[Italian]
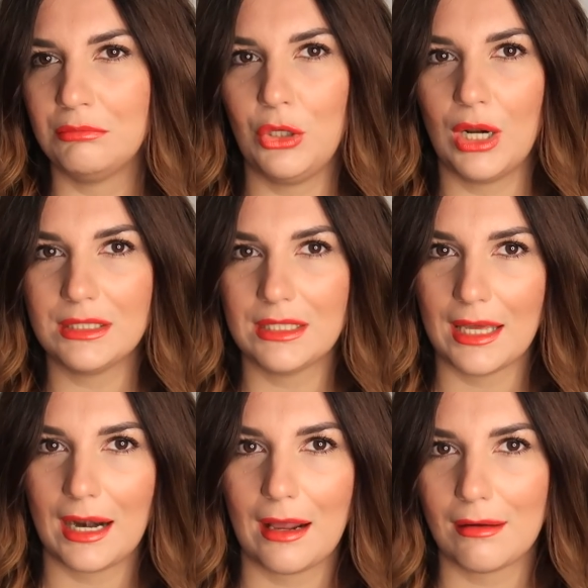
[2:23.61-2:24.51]
io la
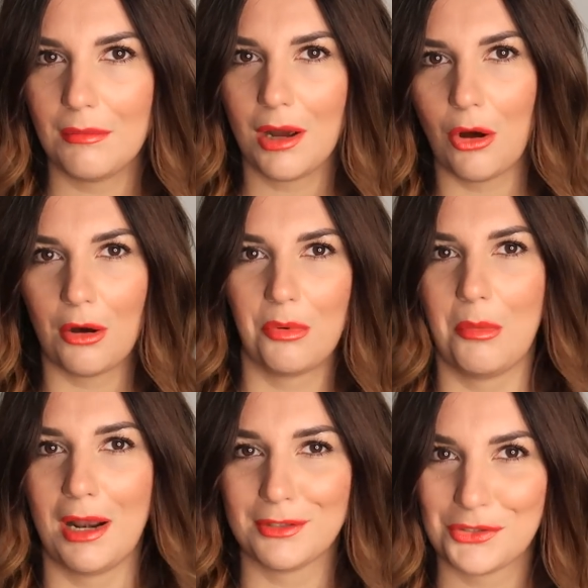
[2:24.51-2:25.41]
sera la crema corpo
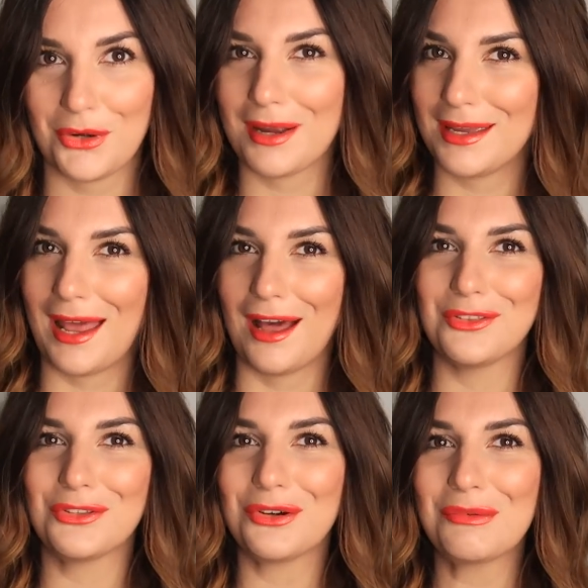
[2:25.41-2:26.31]
me la sto anche
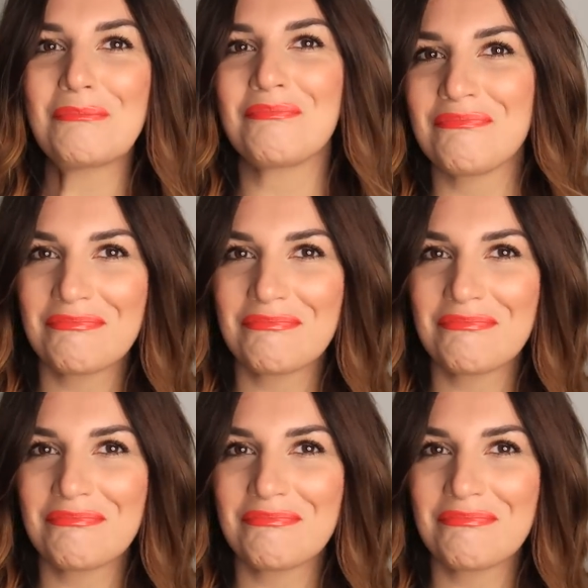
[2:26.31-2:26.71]
dando